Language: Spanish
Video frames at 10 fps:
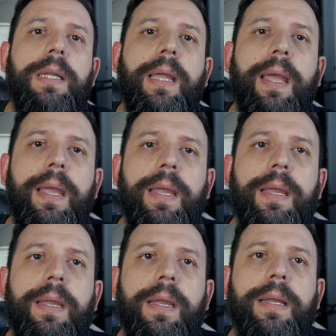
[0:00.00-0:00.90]

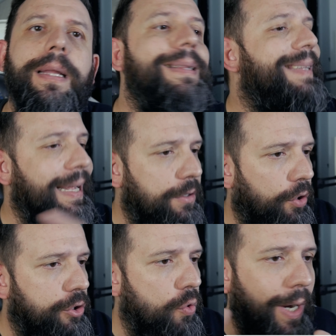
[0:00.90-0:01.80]
que
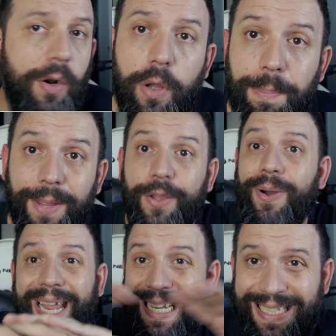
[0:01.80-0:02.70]
dentro de su rango de
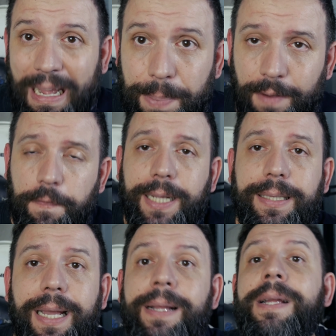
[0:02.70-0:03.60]
precio está
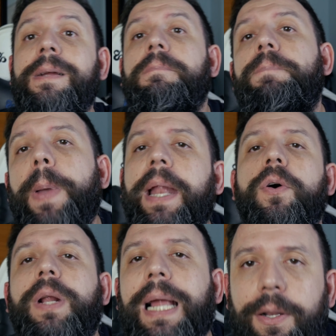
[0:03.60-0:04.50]
perfecta,
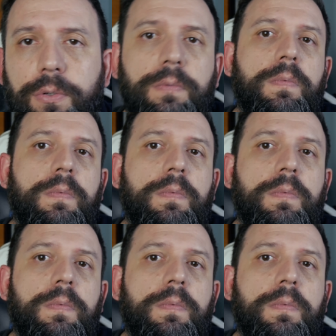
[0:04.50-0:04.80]
pero claro,